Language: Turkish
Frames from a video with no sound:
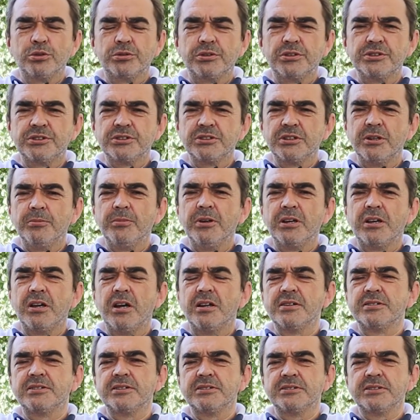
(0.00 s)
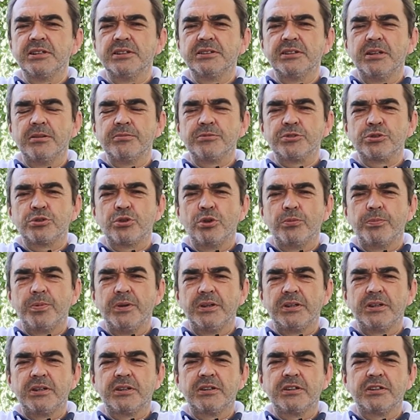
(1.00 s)
yurt dışında bakarsanız adamcı
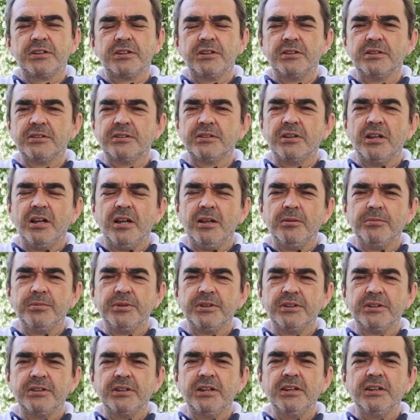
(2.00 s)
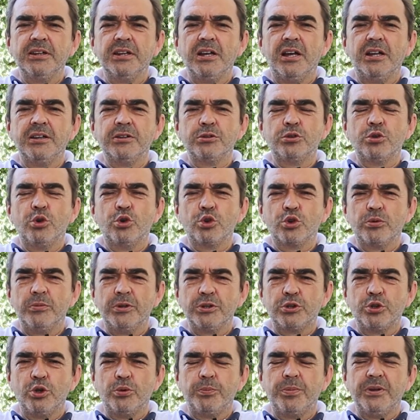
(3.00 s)
köpek tabirine, yani
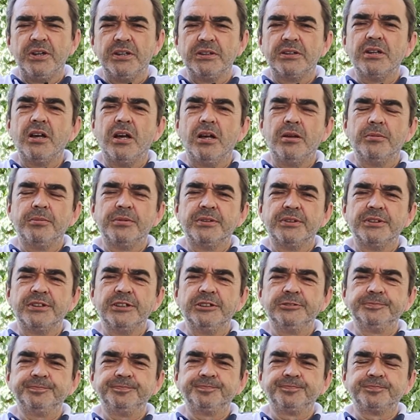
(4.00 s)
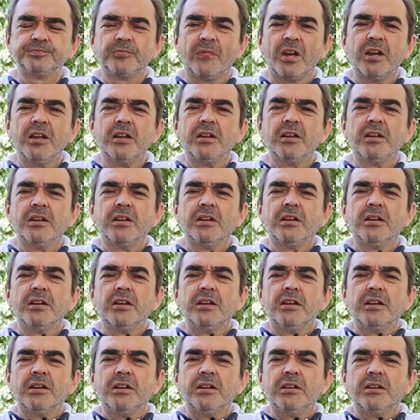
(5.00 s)
koruma köpeği tabirine,
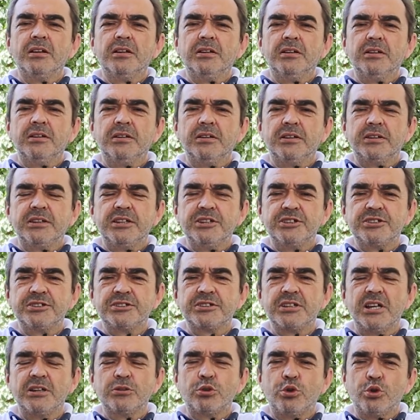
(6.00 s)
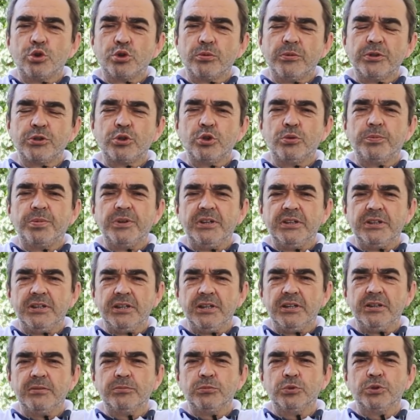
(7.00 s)
e, kişisel koruma köpeği
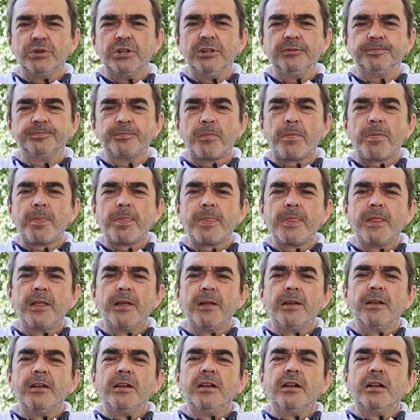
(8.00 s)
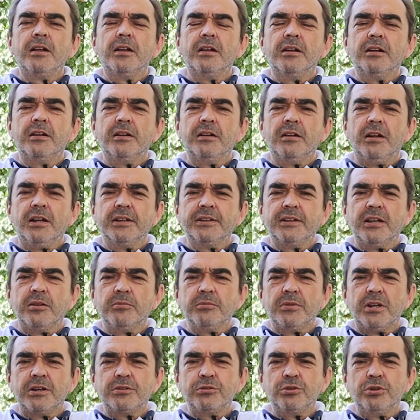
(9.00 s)
diyelim buna. E,
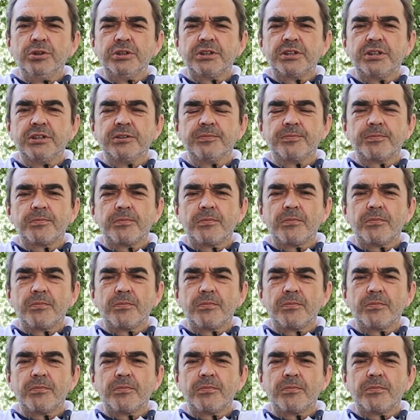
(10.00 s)
adamlar diyor ki,